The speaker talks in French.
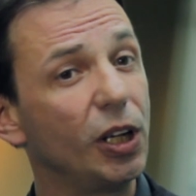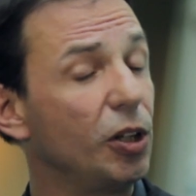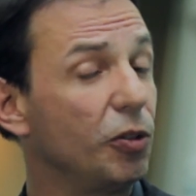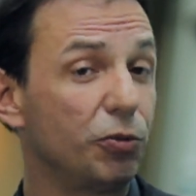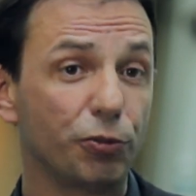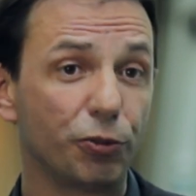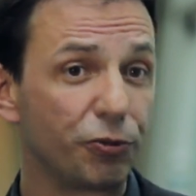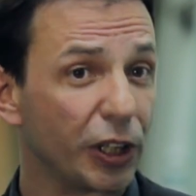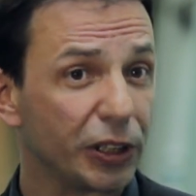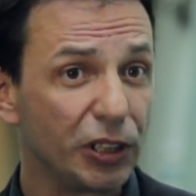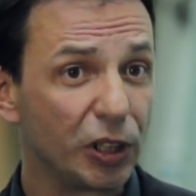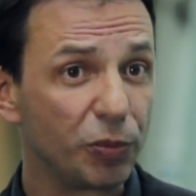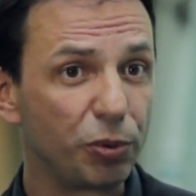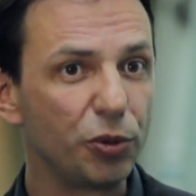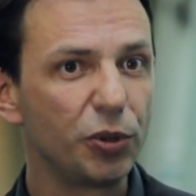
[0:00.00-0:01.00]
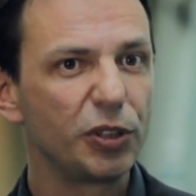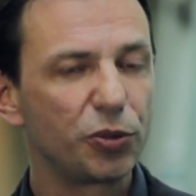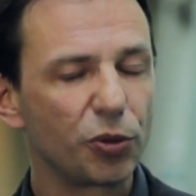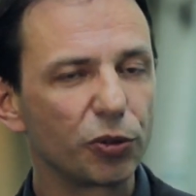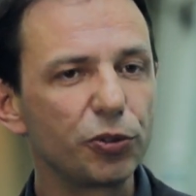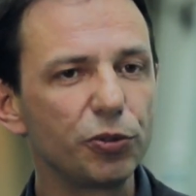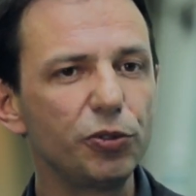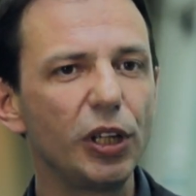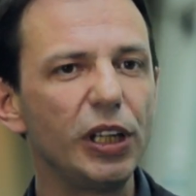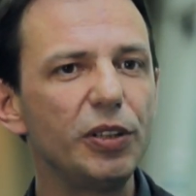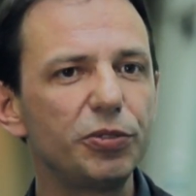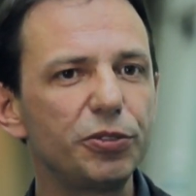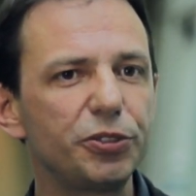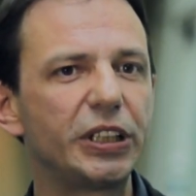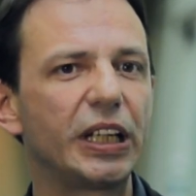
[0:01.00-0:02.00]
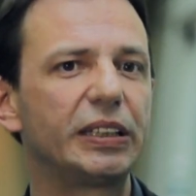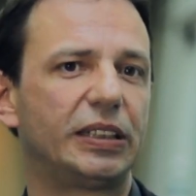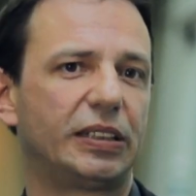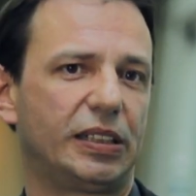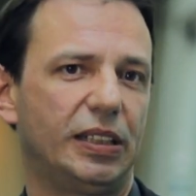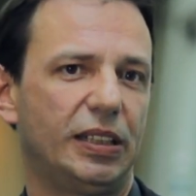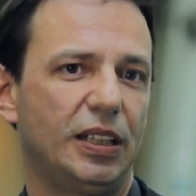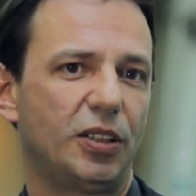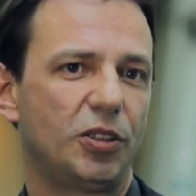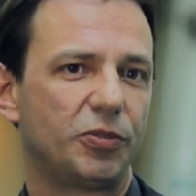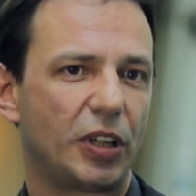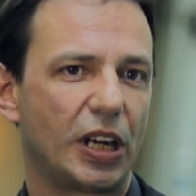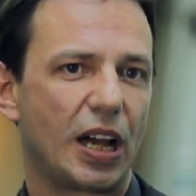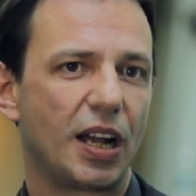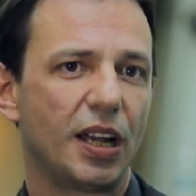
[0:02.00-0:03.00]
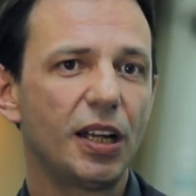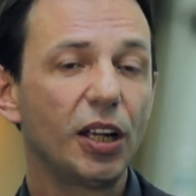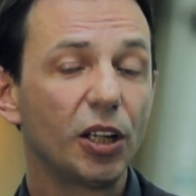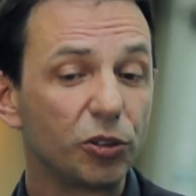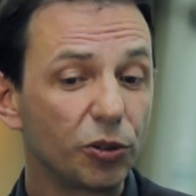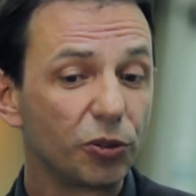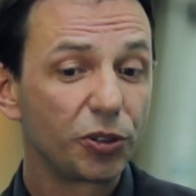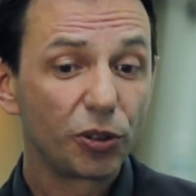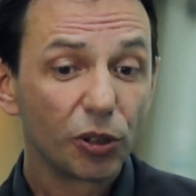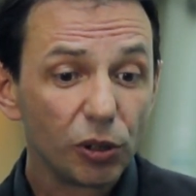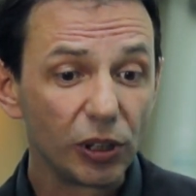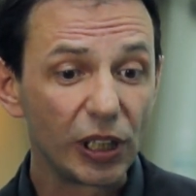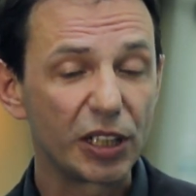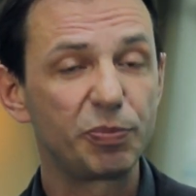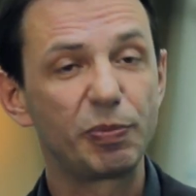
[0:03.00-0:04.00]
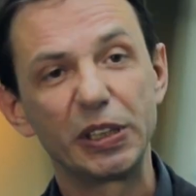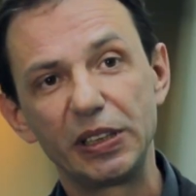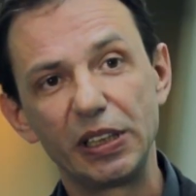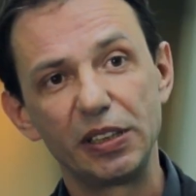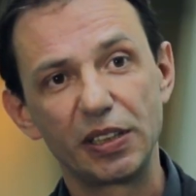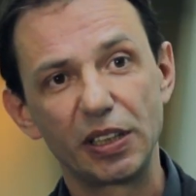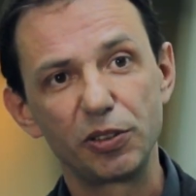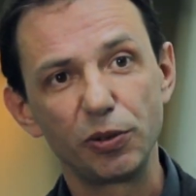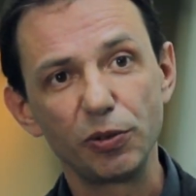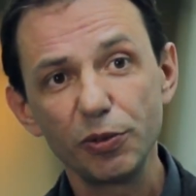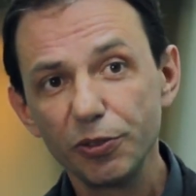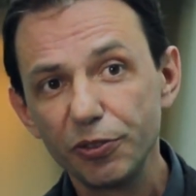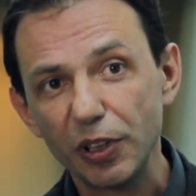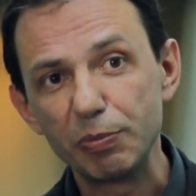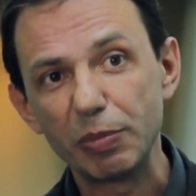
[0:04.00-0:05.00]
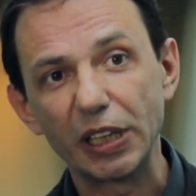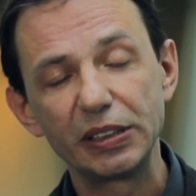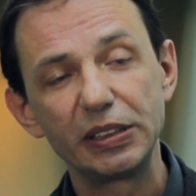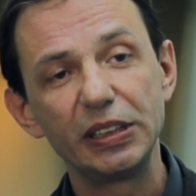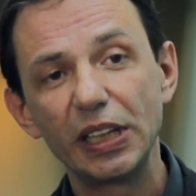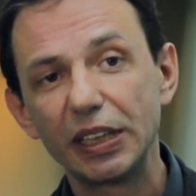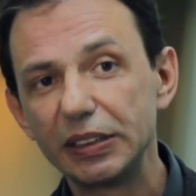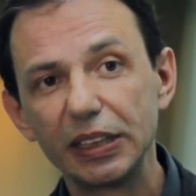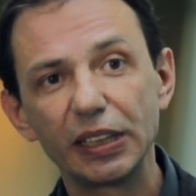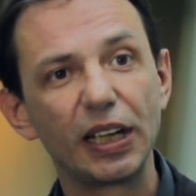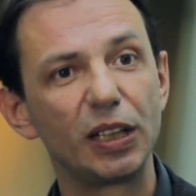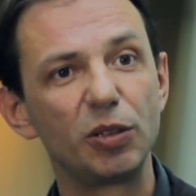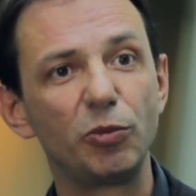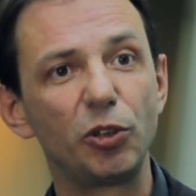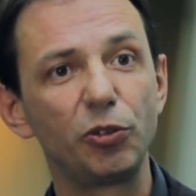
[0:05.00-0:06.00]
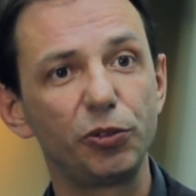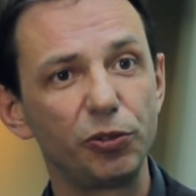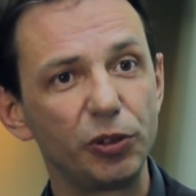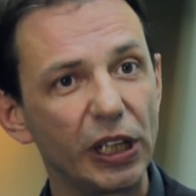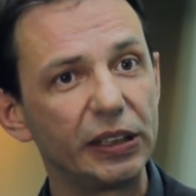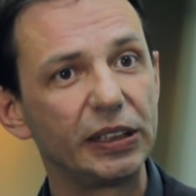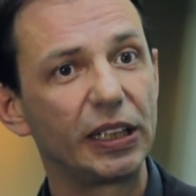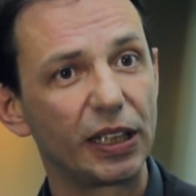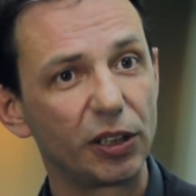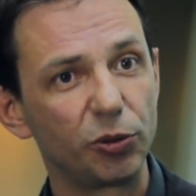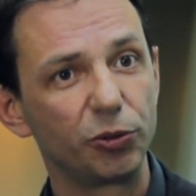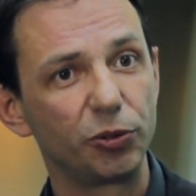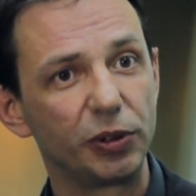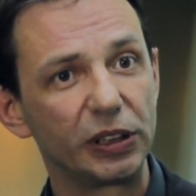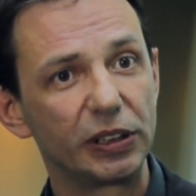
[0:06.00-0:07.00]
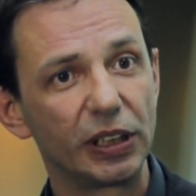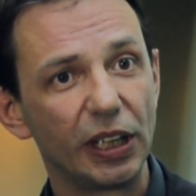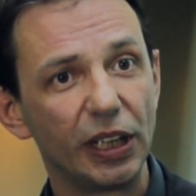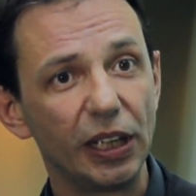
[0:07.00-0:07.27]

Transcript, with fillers: il vous fatigue plus et surtout, il vous aide. Voilà. Donc, la spatialisation fait partie intégralement d'une aide à la conduite.